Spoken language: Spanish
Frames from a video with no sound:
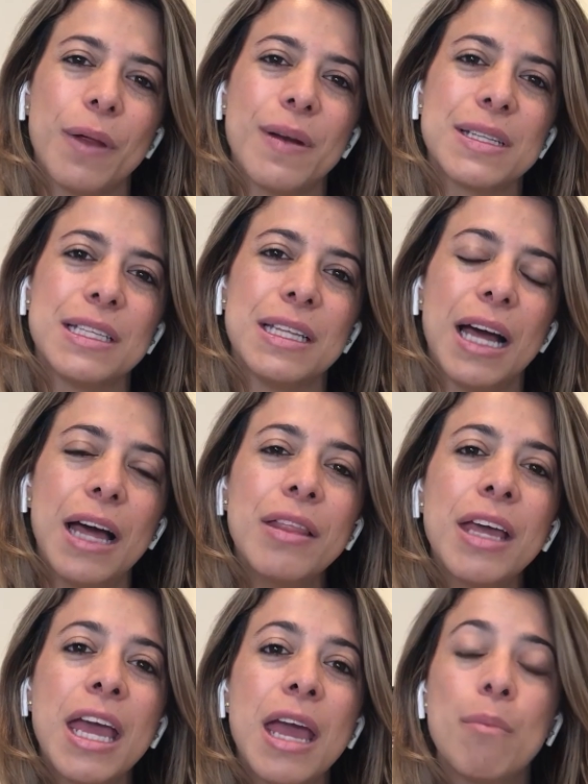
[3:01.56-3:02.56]
universidad
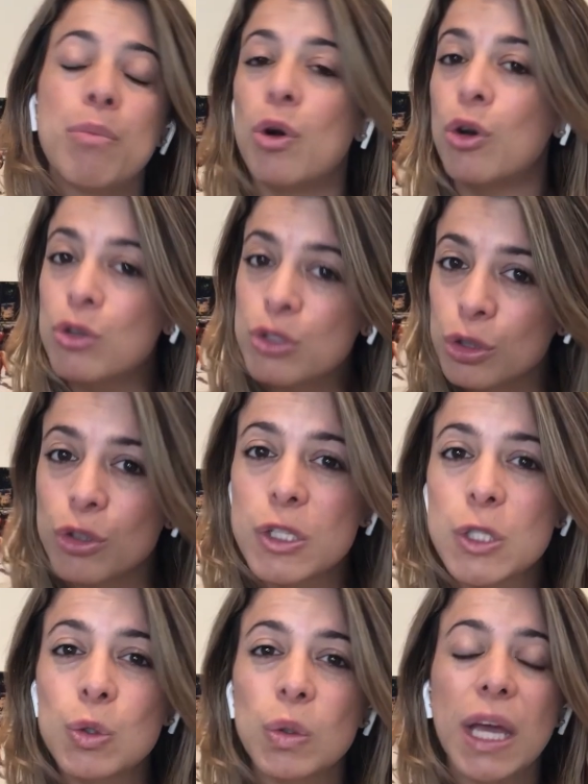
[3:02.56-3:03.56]
por los
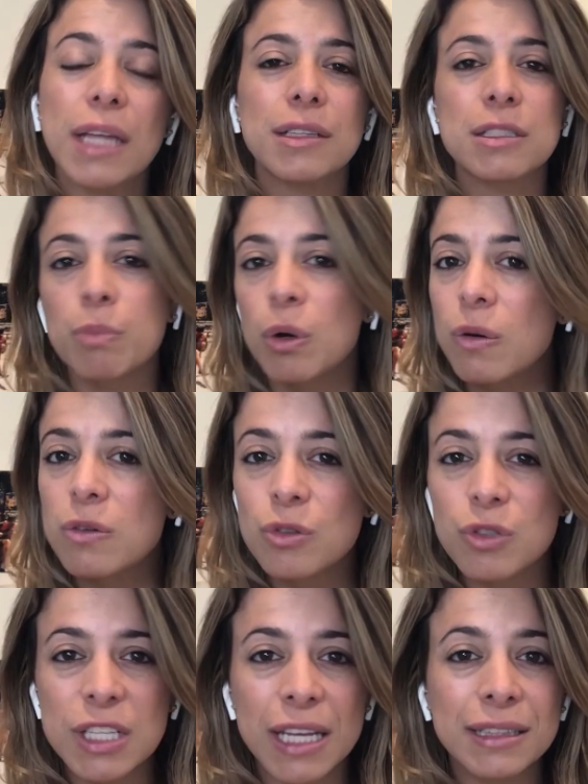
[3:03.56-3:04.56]
otros estudiantes, por los
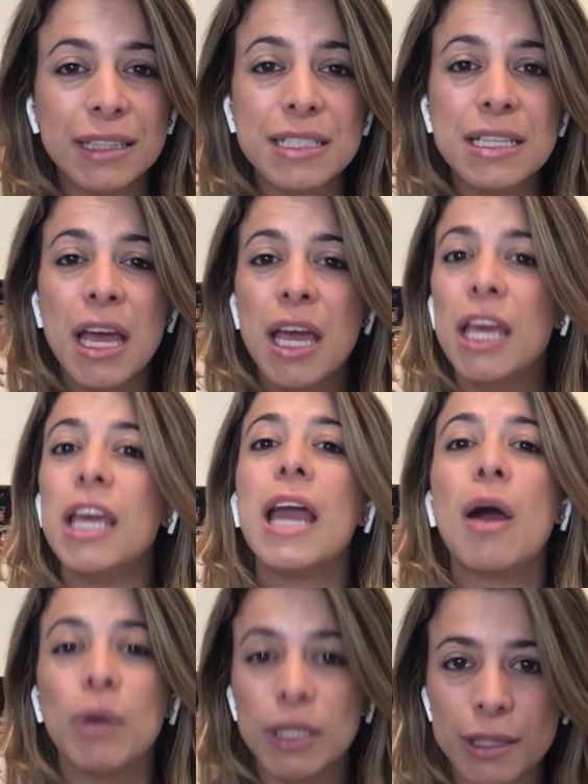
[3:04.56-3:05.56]
docentes
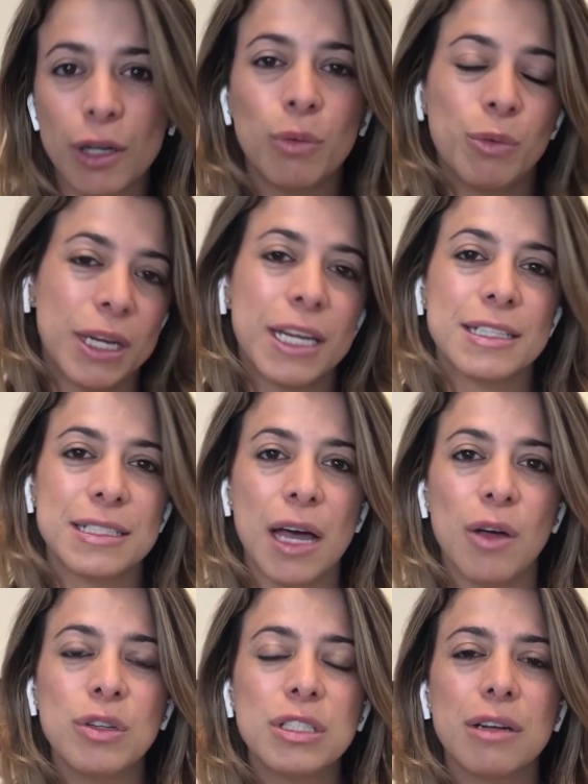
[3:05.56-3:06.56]
y ahorita como
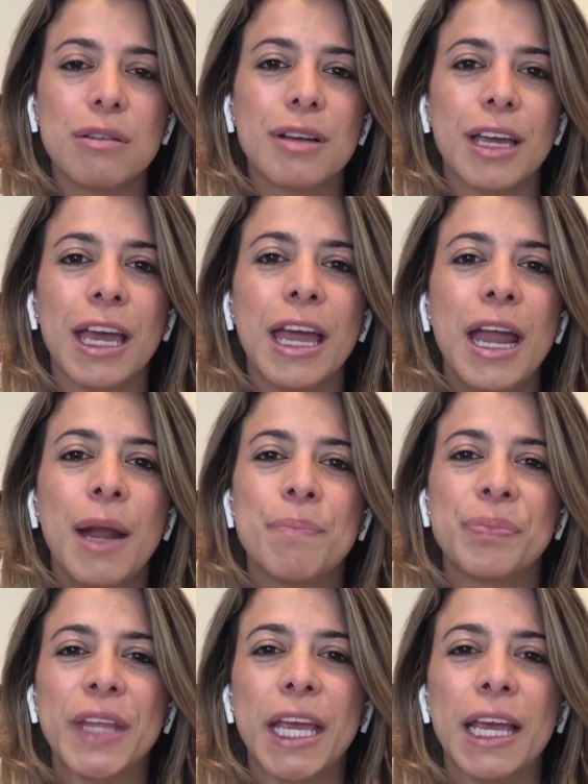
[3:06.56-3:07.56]
egresados creo que
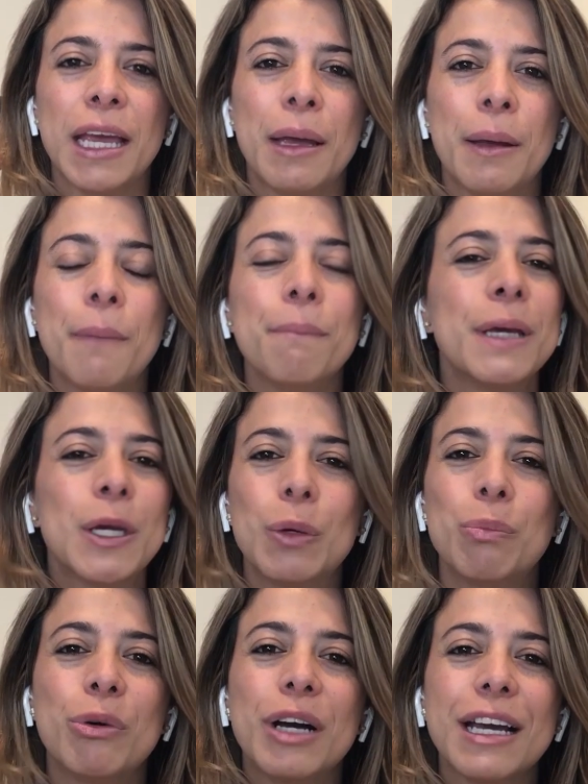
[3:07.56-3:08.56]
eh, mi
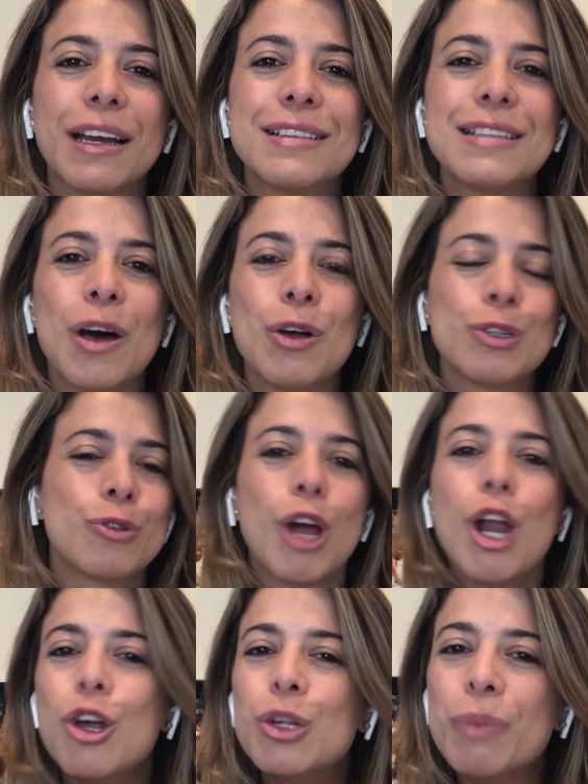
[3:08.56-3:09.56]
grupo de egresados es
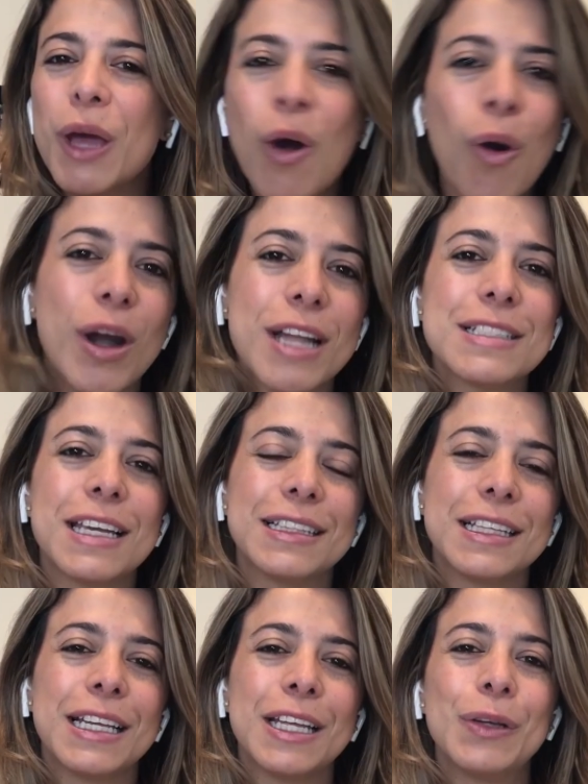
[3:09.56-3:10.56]
uno de los mejores que
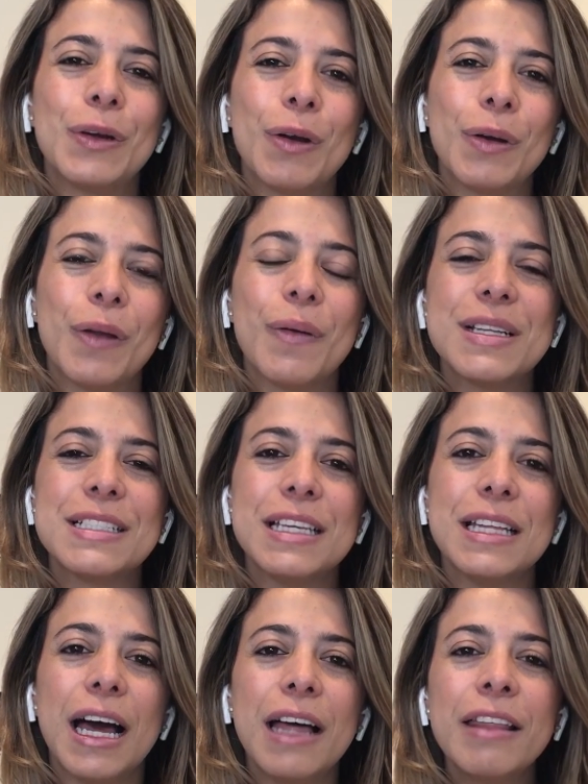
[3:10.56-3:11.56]
ha tenido la
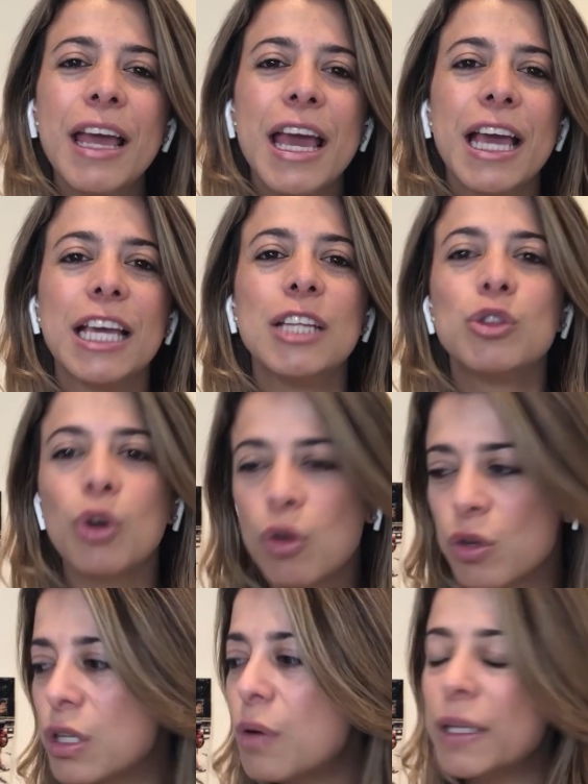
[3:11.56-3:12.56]
universidad y
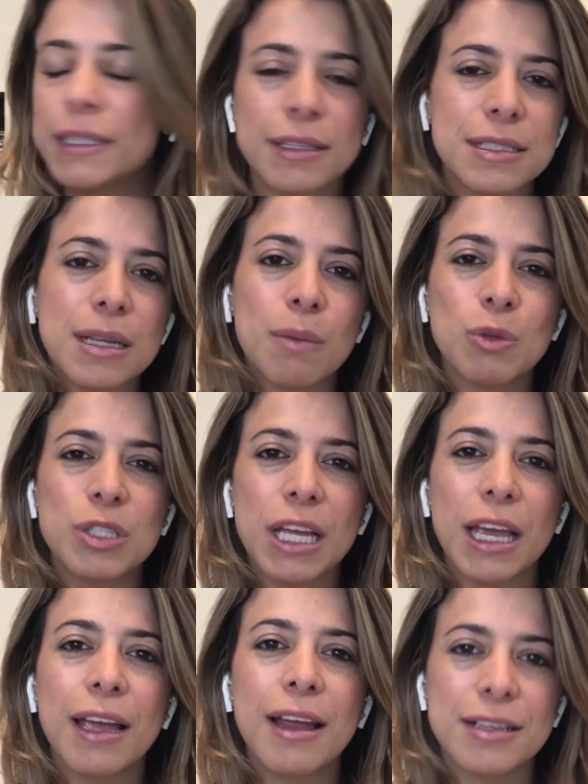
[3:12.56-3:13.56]
todos ahorita estamos
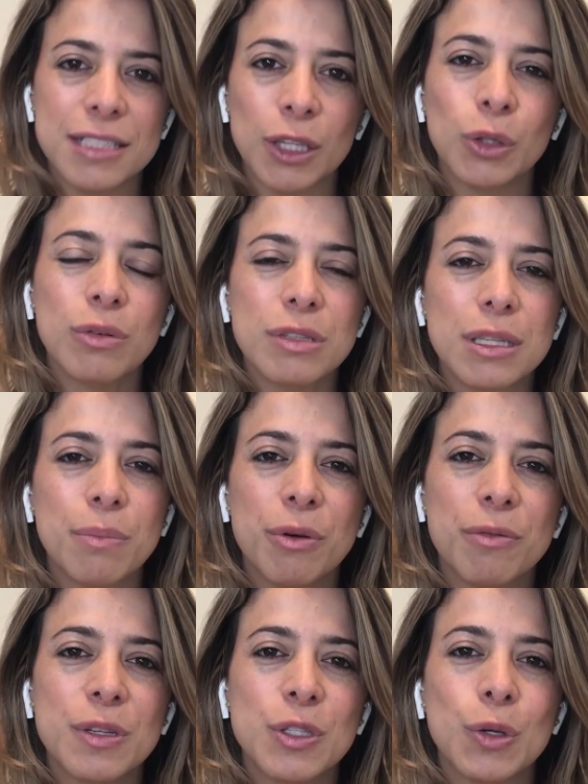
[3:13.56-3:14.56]
ejerciendo nuestra
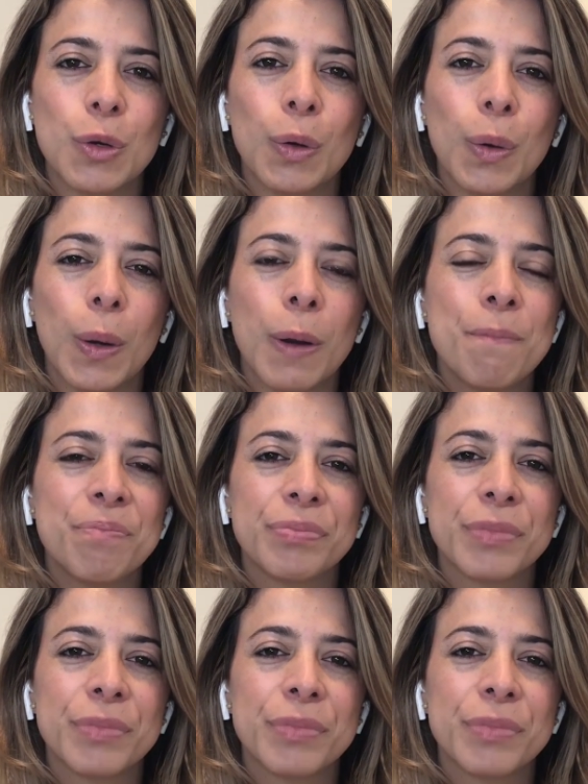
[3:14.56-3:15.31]
profesión